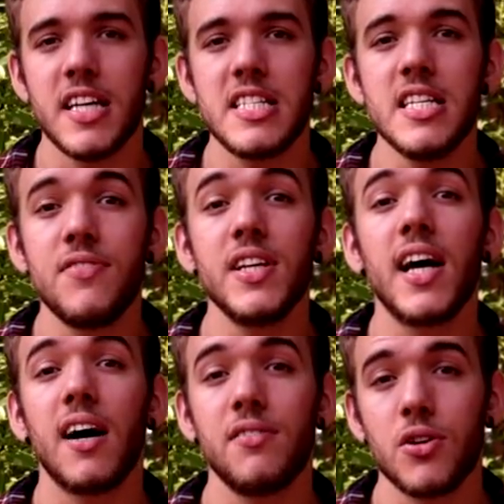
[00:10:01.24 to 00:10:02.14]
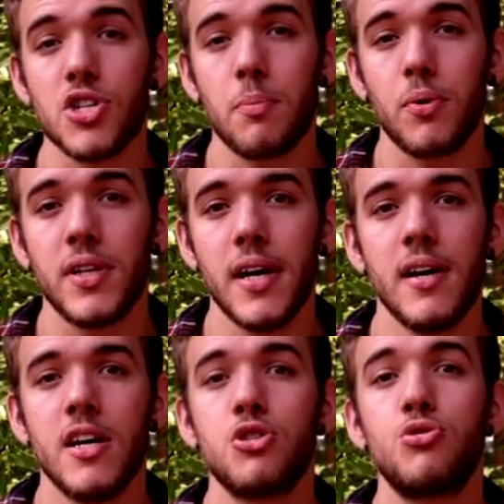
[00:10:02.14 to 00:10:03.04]
qui signifie gravé en japonais,
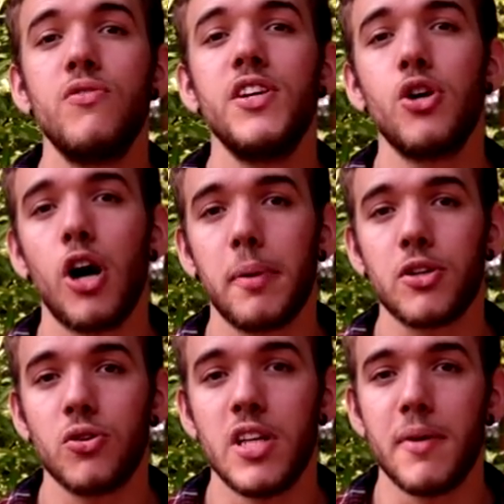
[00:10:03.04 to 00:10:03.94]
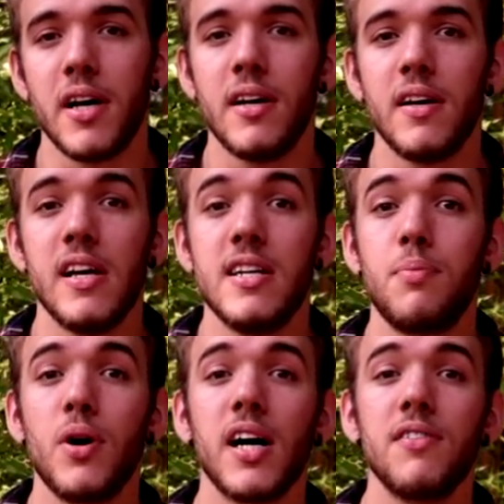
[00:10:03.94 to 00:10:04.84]
suivi de leur patronyme. Et il
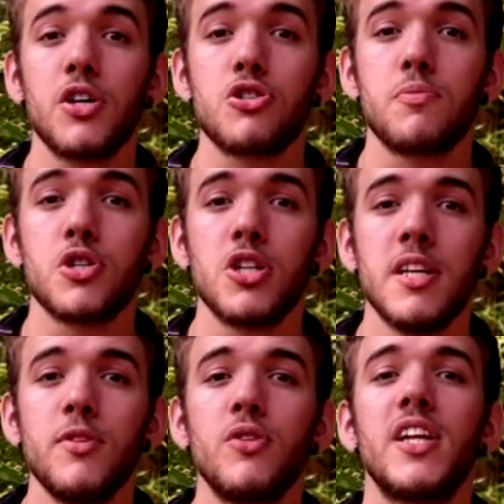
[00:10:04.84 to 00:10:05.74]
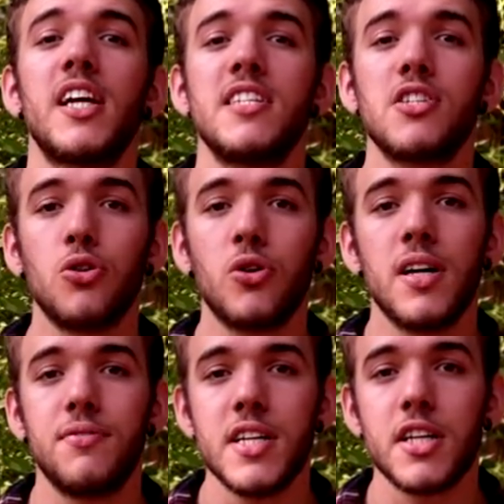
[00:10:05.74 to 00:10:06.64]
peut arriver que ce pseudonyme devienne un titre
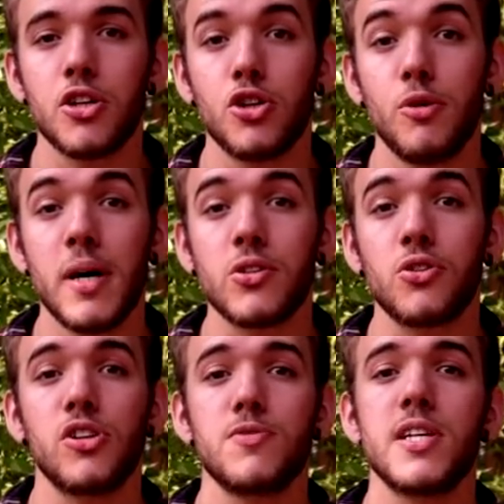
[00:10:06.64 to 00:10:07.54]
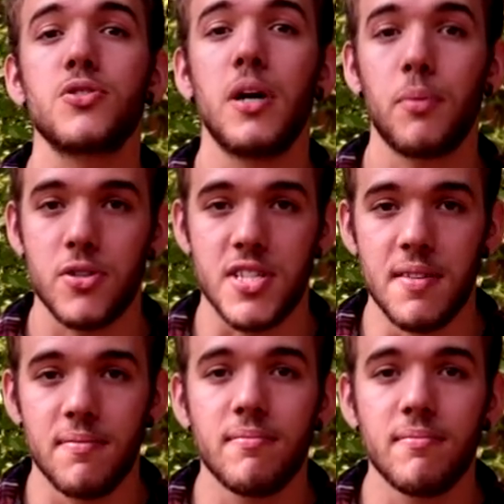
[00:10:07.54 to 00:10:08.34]
honorifique que le maître transmet à son apprenti.